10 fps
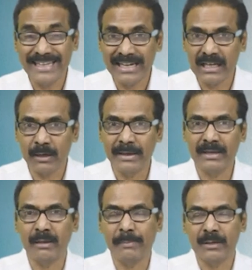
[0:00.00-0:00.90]

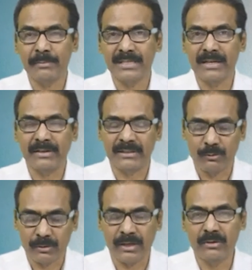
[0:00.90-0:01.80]
కీలకమైన డిపార్ట్మెంట్స్ ఏవైతే
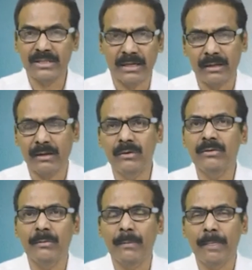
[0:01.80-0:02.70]
ఉంటాయో సెంటర్లో
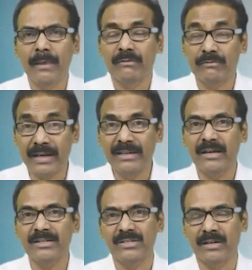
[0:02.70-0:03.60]

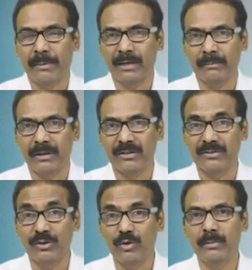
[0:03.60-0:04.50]
ఫైనాన్స్ డిపార్ట్మెంటు
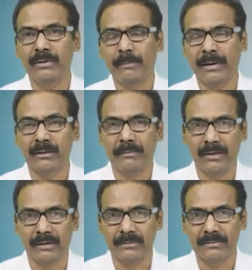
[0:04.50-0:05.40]
హోమ్
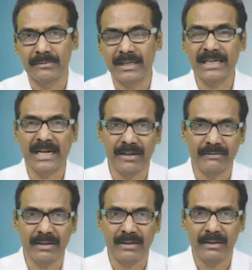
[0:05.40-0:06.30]
డిపార్ట్మెంటు
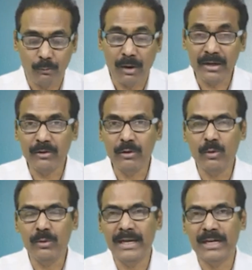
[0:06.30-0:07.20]
ఇట్లాంటివి వాటిల్లో
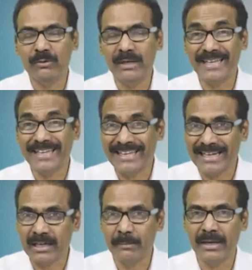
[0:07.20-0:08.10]
ఉండేటువంటి
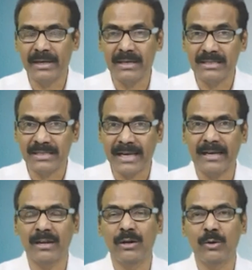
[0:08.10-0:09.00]
కీలకమైన
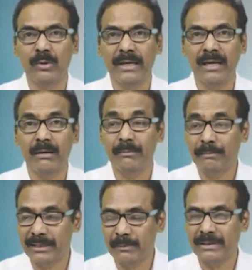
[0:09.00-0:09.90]
శాఖల్లో ఉండే
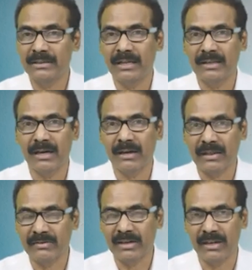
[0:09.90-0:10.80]
పెద్ద పెద్ద
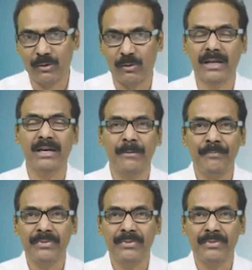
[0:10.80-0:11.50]
అధికారులందరినీ కూడా